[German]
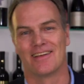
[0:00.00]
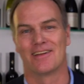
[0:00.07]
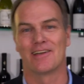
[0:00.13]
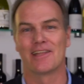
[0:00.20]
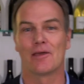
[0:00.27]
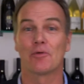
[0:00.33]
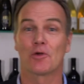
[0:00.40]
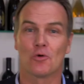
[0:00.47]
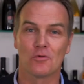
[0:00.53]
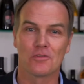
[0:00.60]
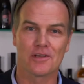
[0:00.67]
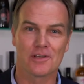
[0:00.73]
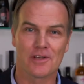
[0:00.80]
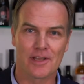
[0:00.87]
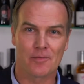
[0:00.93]
Liebe
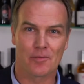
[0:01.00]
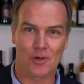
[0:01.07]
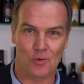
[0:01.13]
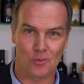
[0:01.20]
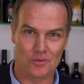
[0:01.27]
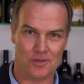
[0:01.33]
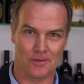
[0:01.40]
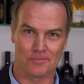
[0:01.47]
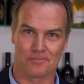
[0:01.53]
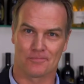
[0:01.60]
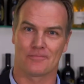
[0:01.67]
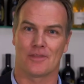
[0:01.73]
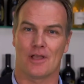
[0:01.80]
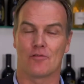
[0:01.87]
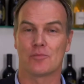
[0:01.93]
Kundinnen, liebe Kunden,
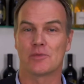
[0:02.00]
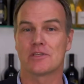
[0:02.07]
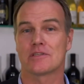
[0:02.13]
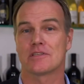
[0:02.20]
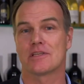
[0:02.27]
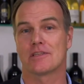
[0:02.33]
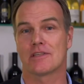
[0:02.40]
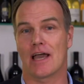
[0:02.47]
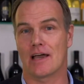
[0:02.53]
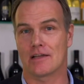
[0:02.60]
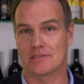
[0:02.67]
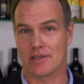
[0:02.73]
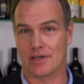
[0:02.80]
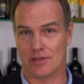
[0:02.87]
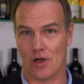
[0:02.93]
auf meiner Seite
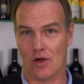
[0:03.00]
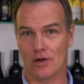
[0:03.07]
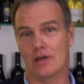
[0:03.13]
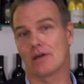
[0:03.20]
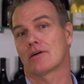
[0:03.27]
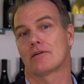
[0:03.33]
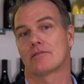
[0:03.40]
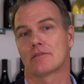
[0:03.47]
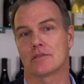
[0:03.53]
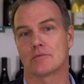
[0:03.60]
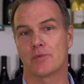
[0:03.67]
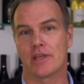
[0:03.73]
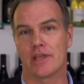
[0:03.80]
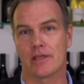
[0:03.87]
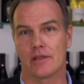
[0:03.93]
herzlichen Dank, dass
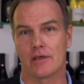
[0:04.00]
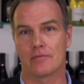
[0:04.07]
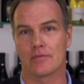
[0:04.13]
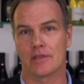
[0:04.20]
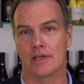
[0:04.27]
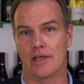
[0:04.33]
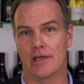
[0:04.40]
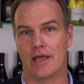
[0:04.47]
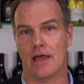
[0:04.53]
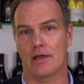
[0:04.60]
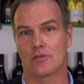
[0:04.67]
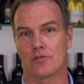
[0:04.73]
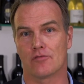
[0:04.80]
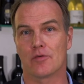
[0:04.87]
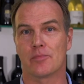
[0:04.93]
wir Ihnen die
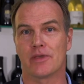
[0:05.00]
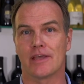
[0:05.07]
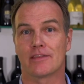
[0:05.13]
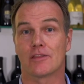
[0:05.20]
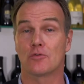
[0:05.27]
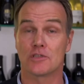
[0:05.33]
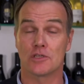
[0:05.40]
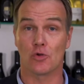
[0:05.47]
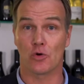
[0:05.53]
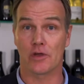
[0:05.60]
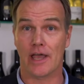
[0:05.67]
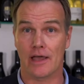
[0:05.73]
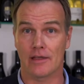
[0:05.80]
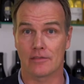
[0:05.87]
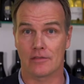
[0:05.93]
Gelegenheit bieten, dürfen, unsere
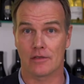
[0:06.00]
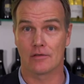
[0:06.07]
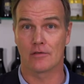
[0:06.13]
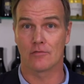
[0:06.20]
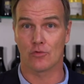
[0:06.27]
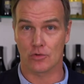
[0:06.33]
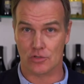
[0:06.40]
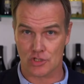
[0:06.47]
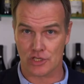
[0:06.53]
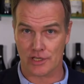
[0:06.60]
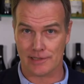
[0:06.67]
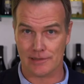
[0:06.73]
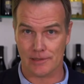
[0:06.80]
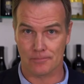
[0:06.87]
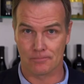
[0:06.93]
Neuheiten
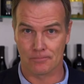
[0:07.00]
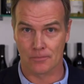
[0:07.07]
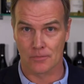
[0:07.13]
vorzustellen.